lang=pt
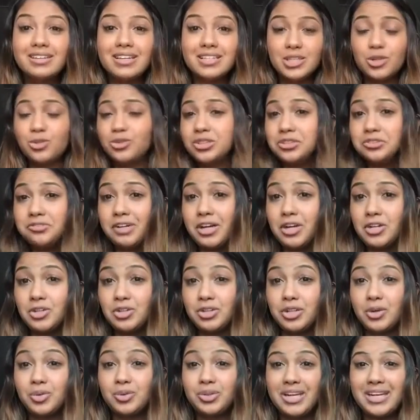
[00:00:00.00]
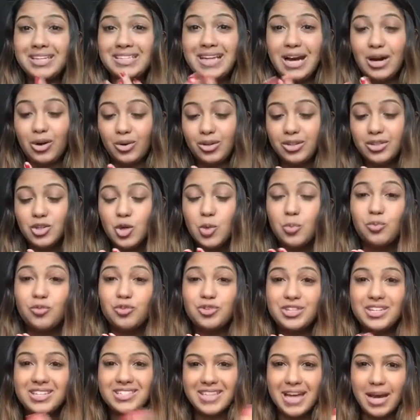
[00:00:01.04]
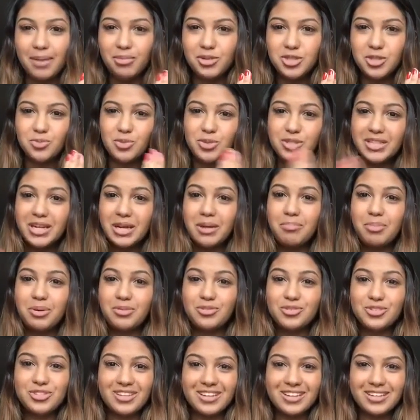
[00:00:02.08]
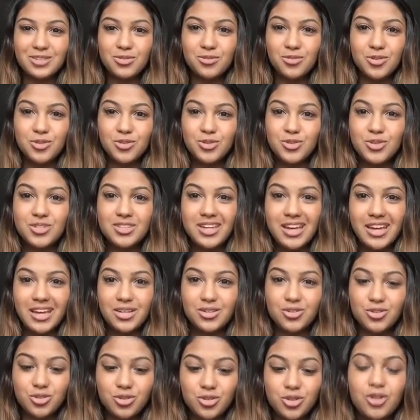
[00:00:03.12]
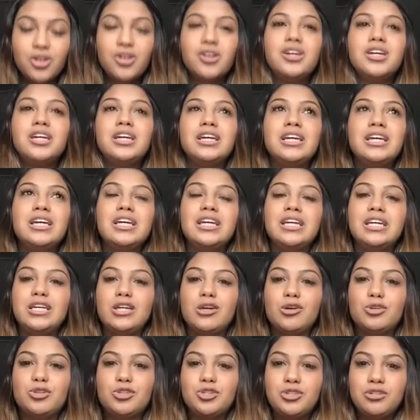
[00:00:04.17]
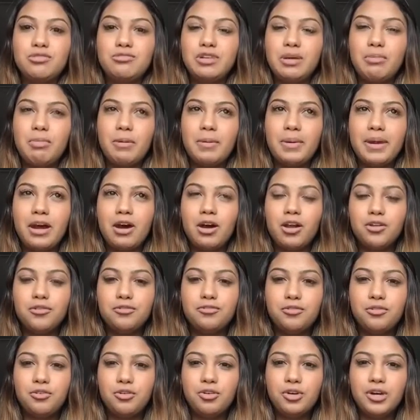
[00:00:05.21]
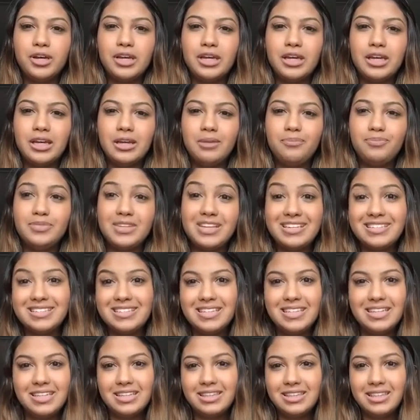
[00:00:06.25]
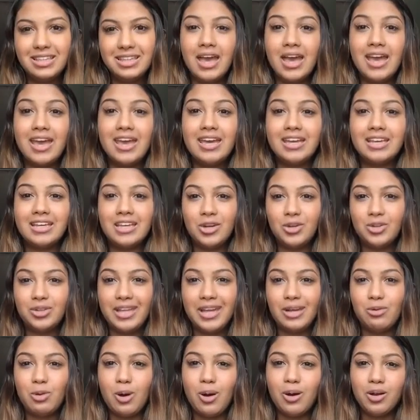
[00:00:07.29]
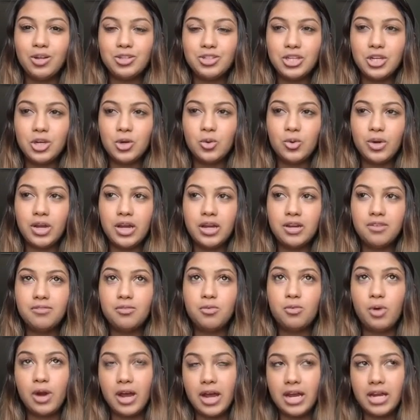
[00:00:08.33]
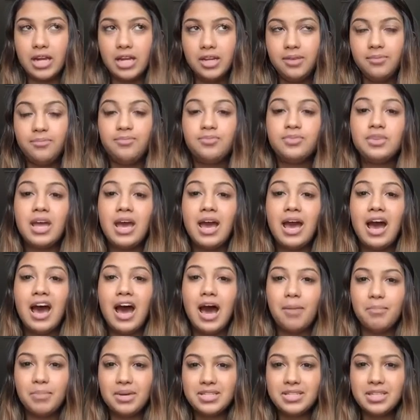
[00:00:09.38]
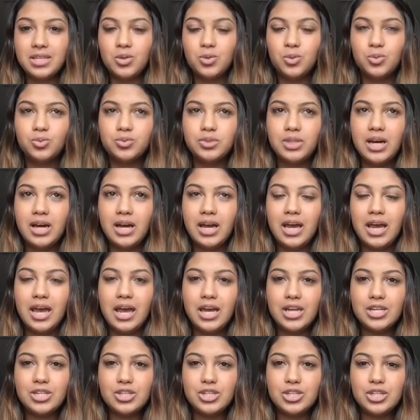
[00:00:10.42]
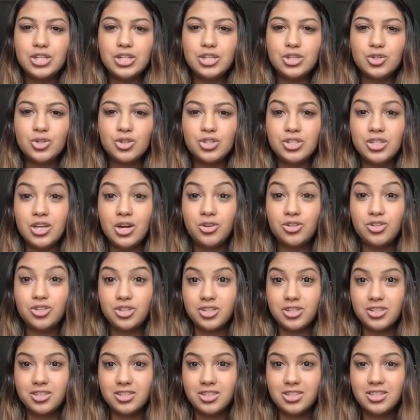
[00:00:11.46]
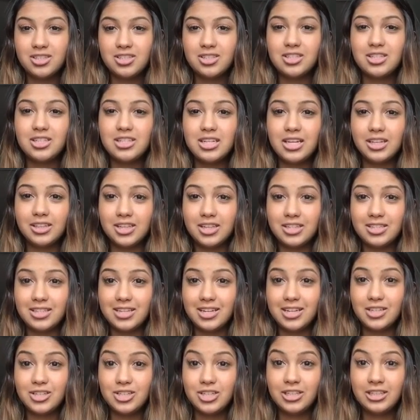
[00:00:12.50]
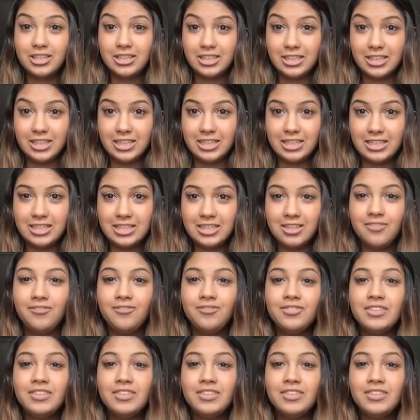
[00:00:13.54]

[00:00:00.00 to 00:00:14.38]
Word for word: Na segunda-feira eu só tenho três aulas, como vocês sabem, eu já mostrei pra vocês no dia do schedule. E eu tive, a primeira aula foi escrita, que eu tenho aula de Creative Writing. A minha segunda é de Social Justice e a terceira é de Inglês.